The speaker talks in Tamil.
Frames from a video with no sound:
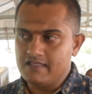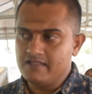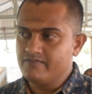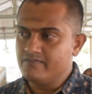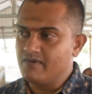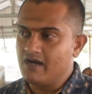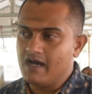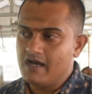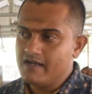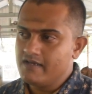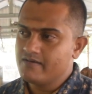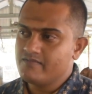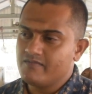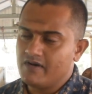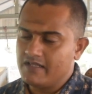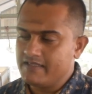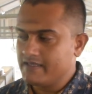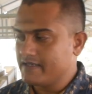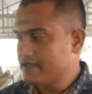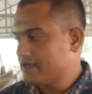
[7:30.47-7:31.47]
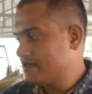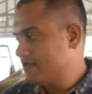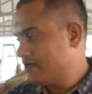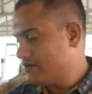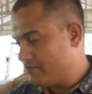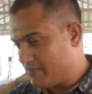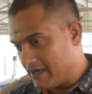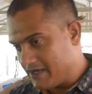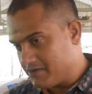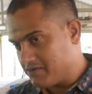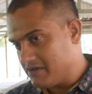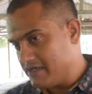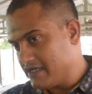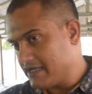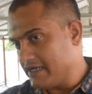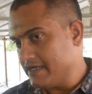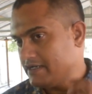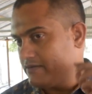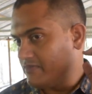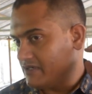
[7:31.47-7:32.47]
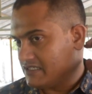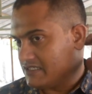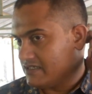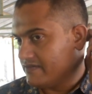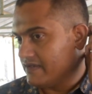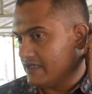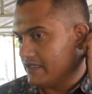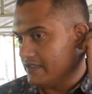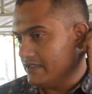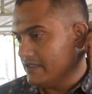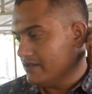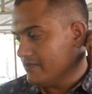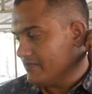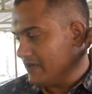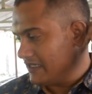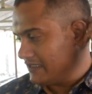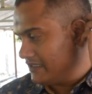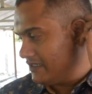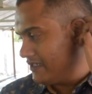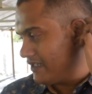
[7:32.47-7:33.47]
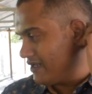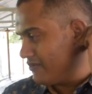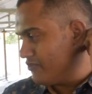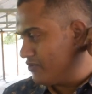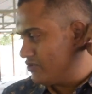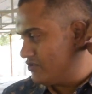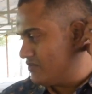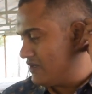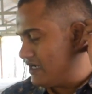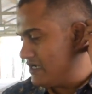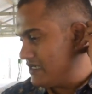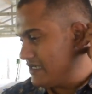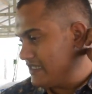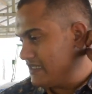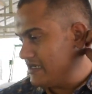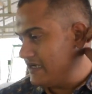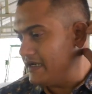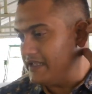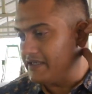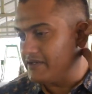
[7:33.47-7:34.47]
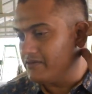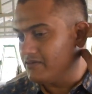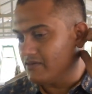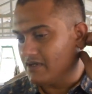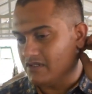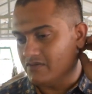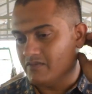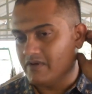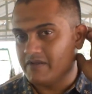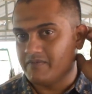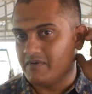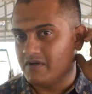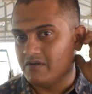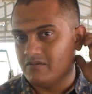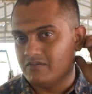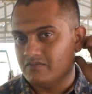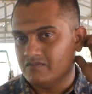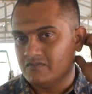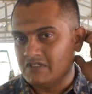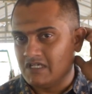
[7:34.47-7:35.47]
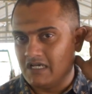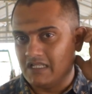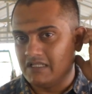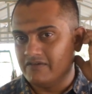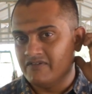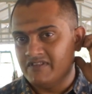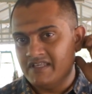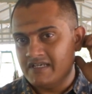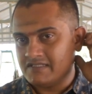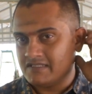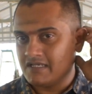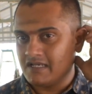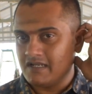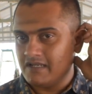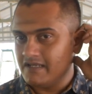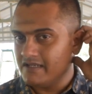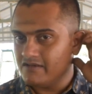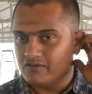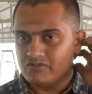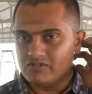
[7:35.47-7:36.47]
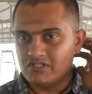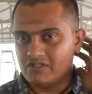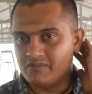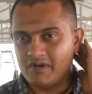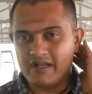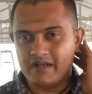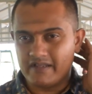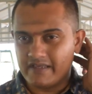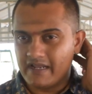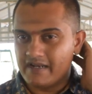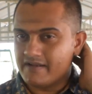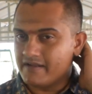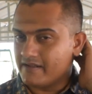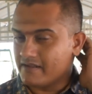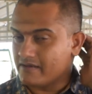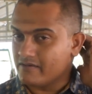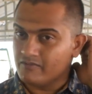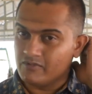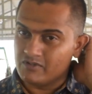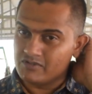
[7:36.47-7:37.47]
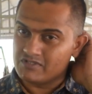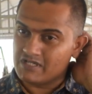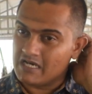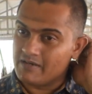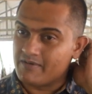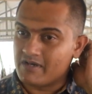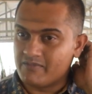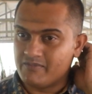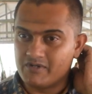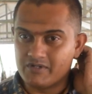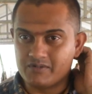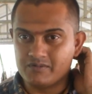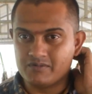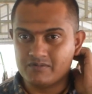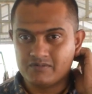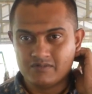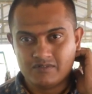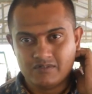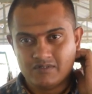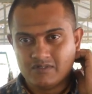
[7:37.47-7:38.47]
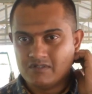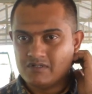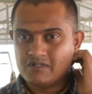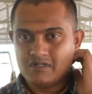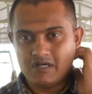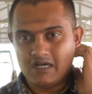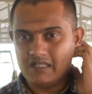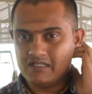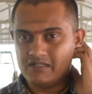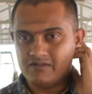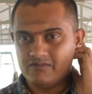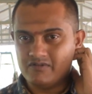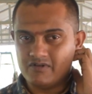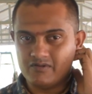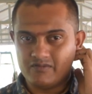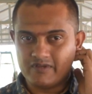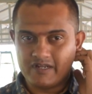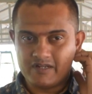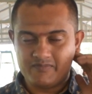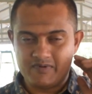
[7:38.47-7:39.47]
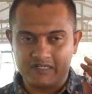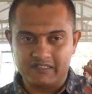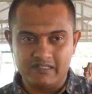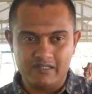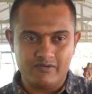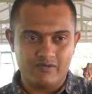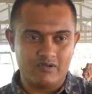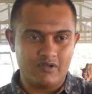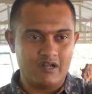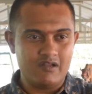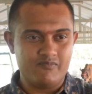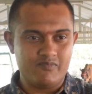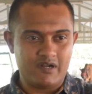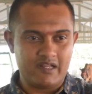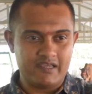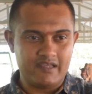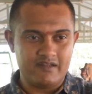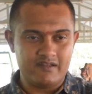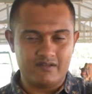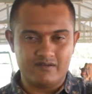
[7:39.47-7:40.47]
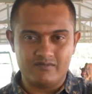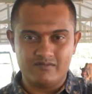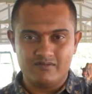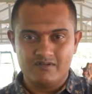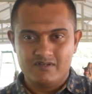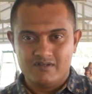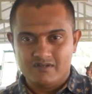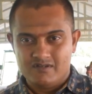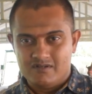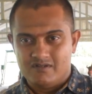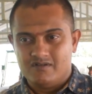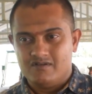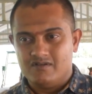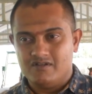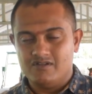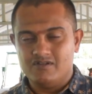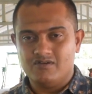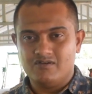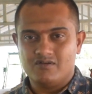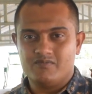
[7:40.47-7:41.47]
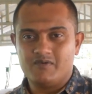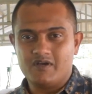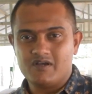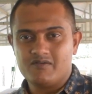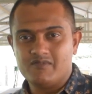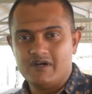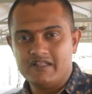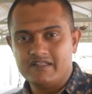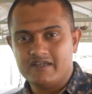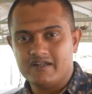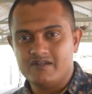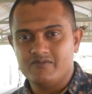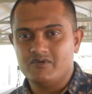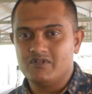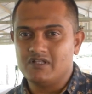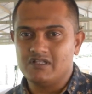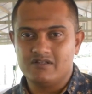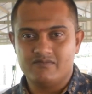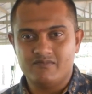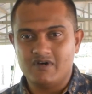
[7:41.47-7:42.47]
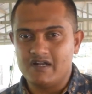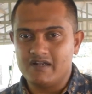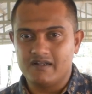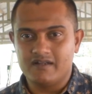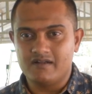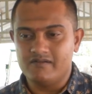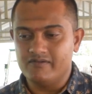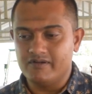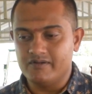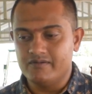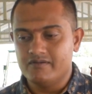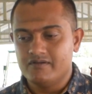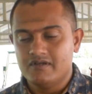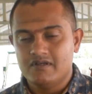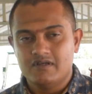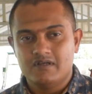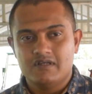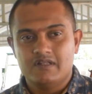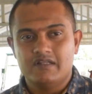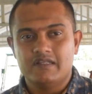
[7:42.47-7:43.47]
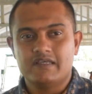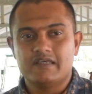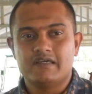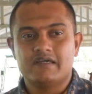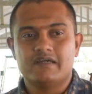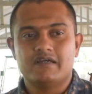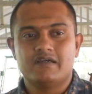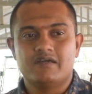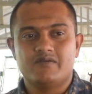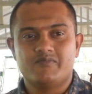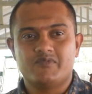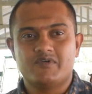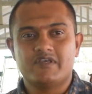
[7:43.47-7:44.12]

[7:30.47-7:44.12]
அது மாடு மாற்றி கட்டினா பண்ணைக்குள்ளேயே கட்டிட்டால் பிரச்சனை வராது பக்கத்தில் இருக்கிற புது மாடு எதாவது இடிக்கும் அது மாதிரி பண்ணும் அந்த வித்தியாசங்கள்னால கொஞ்சம் அந்த மாட் ஏற்ற இருக்க வரும் சாப்பிடாம இருக்கும் ஓகே அந்த வரும் ஏன்னா பக்கத்துலேயே ஒரு ஆள் பழகிட்டு இருக்கும் இன்னொரு பக்கம் மாற்றி கட்டும்போது அந்த மாற்றங்கள் வரும் நீங்கள் இப்போ